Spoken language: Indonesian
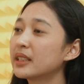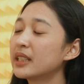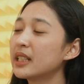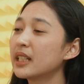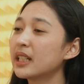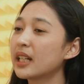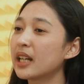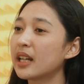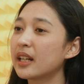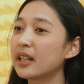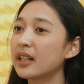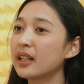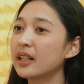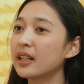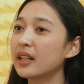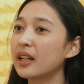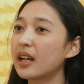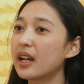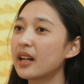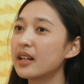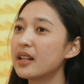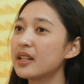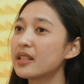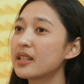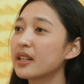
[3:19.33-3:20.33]
dengan
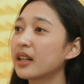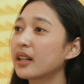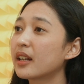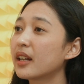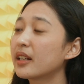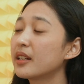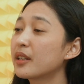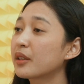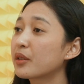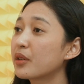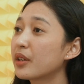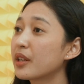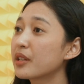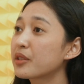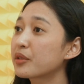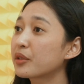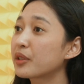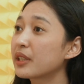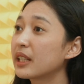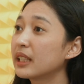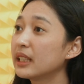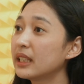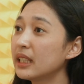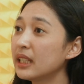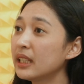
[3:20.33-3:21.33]
adanya kadar
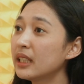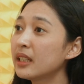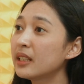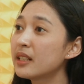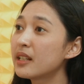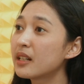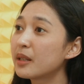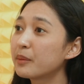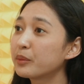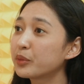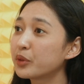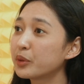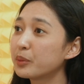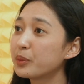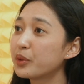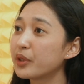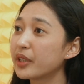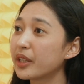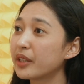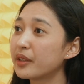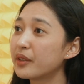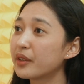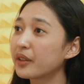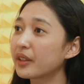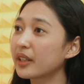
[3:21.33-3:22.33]
kolesterol yang tinggi dalam tubuh
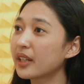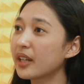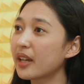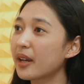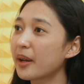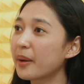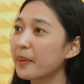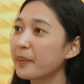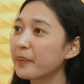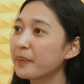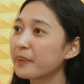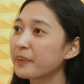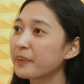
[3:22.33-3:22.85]
ya, Dok ya?